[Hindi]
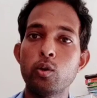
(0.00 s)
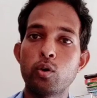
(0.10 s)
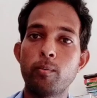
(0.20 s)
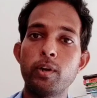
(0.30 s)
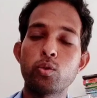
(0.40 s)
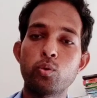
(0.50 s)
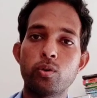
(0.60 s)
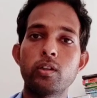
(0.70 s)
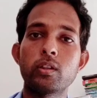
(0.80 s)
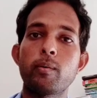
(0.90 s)
तो हमने
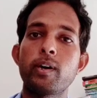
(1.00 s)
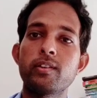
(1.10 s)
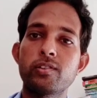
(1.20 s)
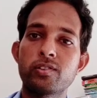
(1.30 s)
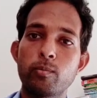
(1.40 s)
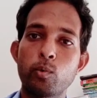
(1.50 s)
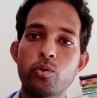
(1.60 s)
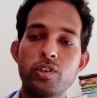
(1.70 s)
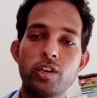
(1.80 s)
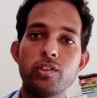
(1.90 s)
तुरंत हमारे सिस्टम
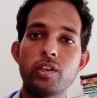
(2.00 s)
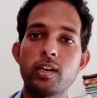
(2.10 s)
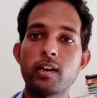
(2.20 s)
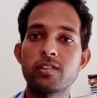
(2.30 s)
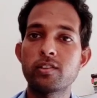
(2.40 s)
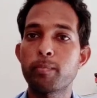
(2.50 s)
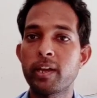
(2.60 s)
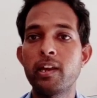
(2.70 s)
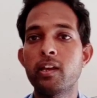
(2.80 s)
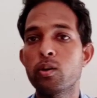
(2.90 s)
को चेंज किया इससे
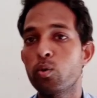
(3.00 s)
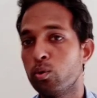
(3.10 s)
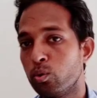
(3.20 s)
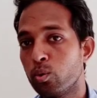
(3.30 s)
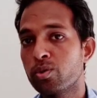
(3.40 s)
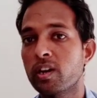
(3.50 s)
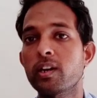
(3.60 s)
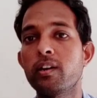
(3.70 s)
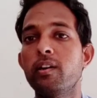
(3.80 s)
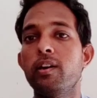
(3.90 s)
पहले कि कोई दूसरा
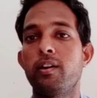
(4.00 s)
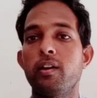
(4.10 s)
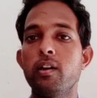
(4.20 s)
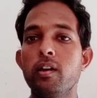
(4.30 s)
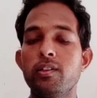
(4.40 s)
कैंडिडेट